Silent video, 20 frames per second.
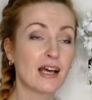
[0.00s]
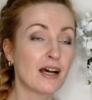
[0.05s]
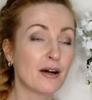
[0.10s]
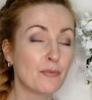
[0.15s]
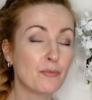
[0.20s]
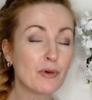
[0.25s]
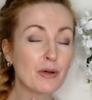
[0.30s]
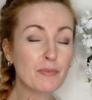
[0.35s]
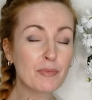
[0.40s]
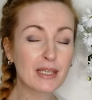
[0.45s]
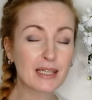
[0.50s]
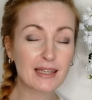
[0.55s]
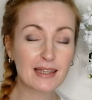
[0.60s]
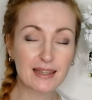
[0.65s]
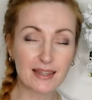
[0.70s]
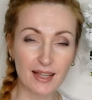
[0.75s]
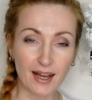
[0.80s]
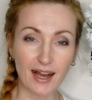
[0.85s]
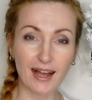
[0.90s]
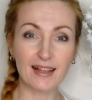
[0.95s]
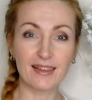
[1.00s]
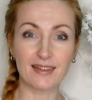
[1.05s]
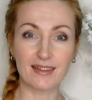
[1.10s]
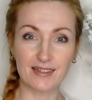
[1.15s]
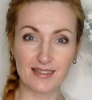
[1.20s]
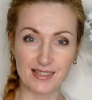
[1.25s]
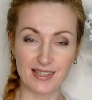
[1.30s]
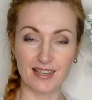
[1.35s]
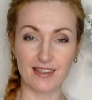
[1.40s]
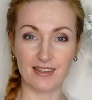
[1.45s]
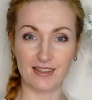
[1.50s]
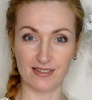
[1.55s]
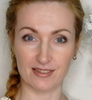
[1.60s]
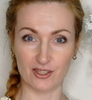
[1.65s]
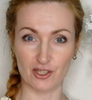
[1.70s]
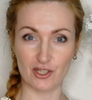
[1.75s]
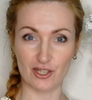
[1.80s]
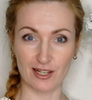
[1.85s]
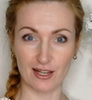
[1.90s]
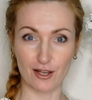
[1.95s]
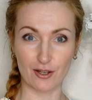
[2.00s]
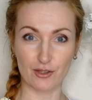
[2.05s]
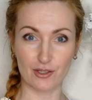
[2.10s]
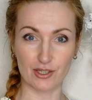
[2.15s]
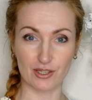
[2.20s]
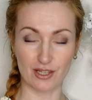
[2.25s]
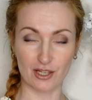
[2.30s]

моментально деньги зачисляются